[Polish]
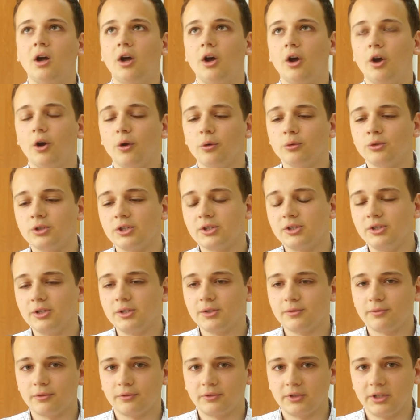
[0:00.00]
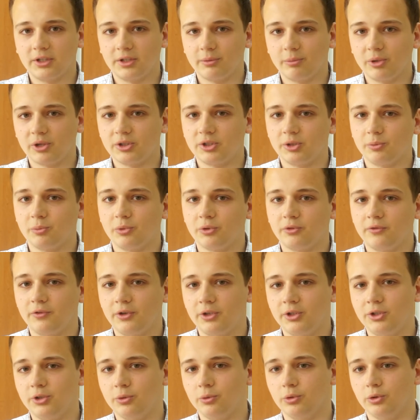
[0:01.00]
A uczestnictwo w tej debacie
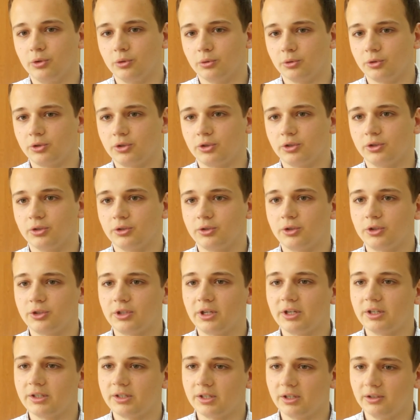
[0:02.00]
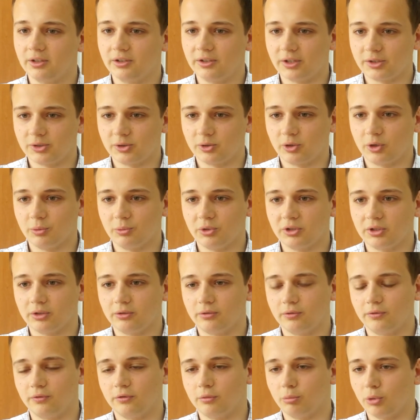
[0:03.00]
potwierdziły już 4 e, z 11
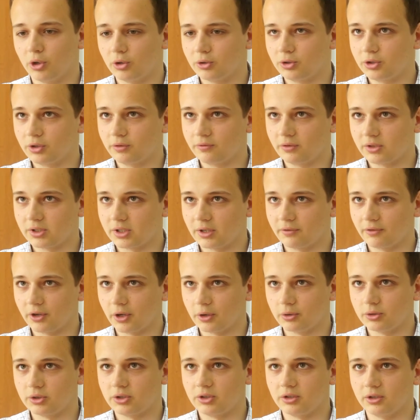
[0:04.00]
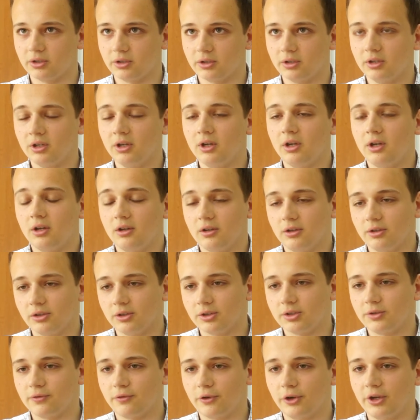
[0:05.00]
komitetów wyborczych, wystawiając e,
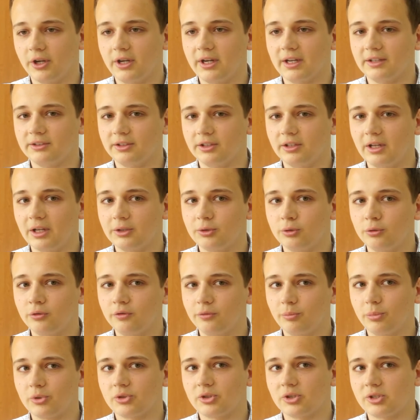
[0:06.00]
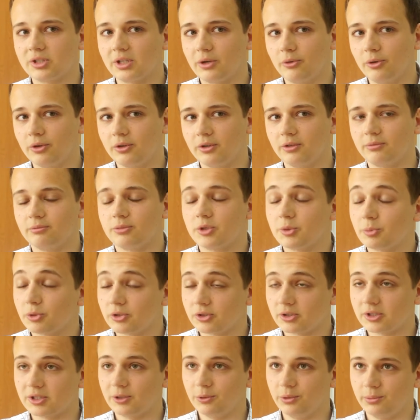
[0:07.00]
e, swoich kandydatów. Pozostałe, z
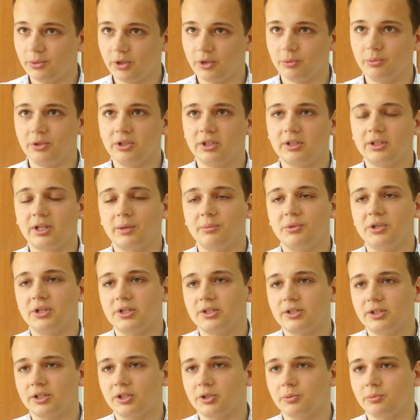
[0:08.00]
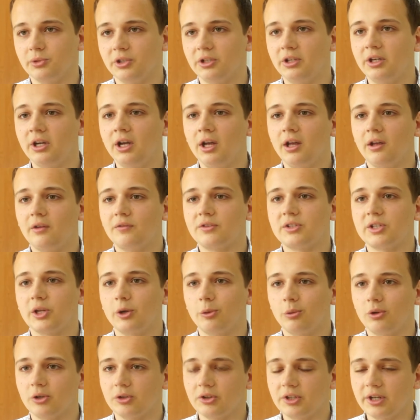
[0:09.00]
pozostałymi komitetami jesteśmy w
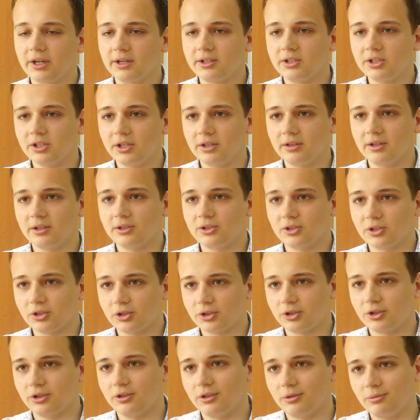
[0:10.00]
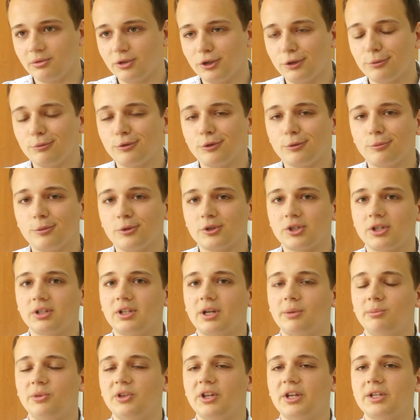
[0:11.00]
stałym kontakcie, jednakże jeszcze nie, nie, nie
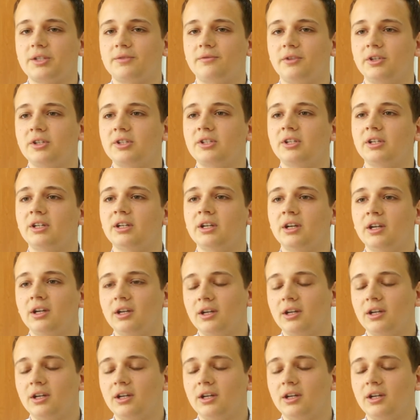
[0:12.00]
posiadamy nazwisk